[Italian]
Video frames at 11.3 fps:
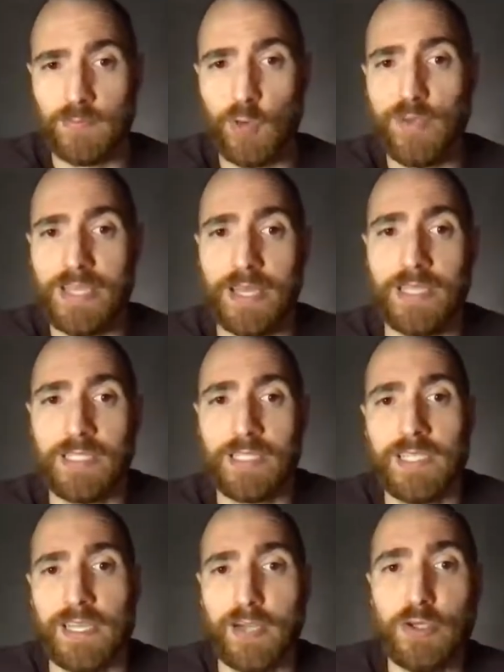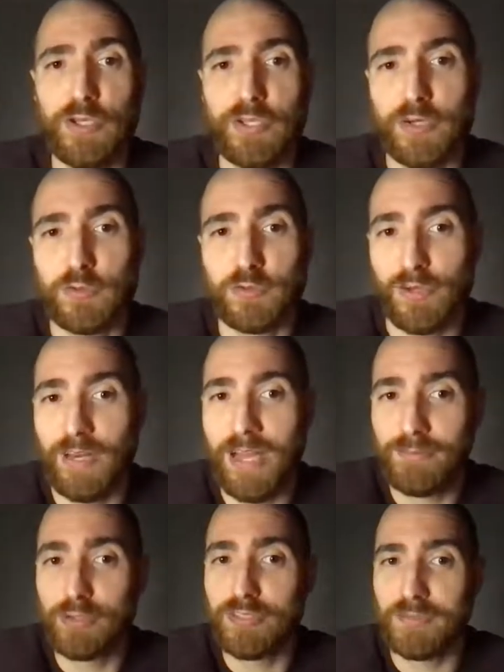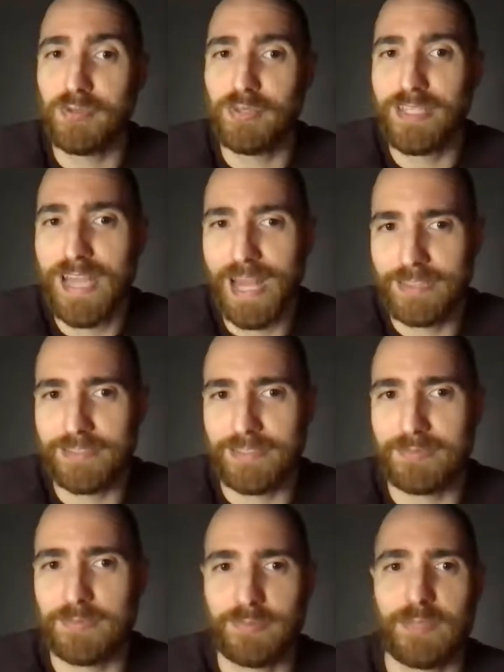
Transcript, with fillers: come dire, ero io che controllavo il tempo degli altri,